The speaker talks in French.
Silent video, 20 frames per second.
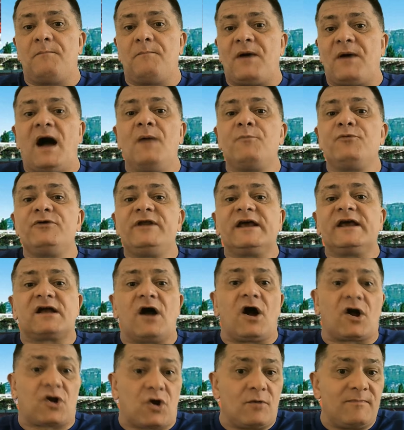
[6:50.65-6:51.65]
par un but
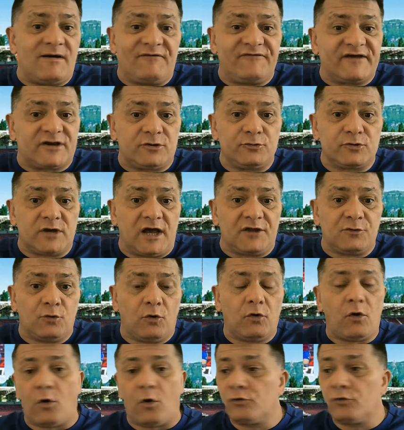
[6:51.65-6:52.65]
d'écart, comme avec
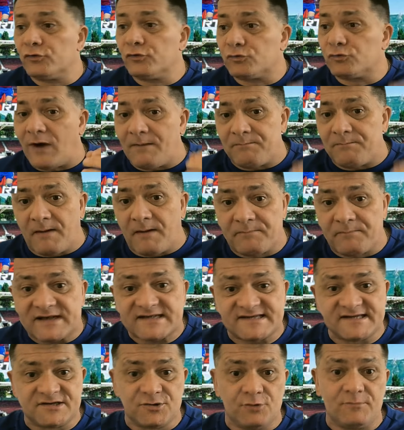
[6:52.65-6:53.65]
Lugano, on ne doit pas
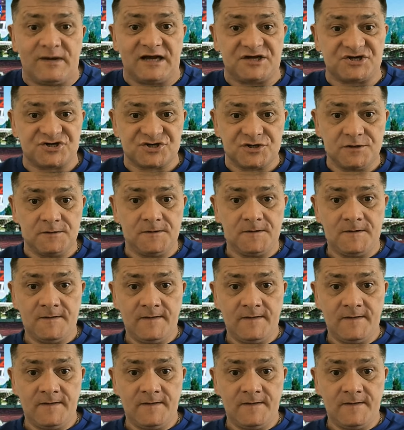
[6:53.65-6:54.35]
perdre ces deux matchs.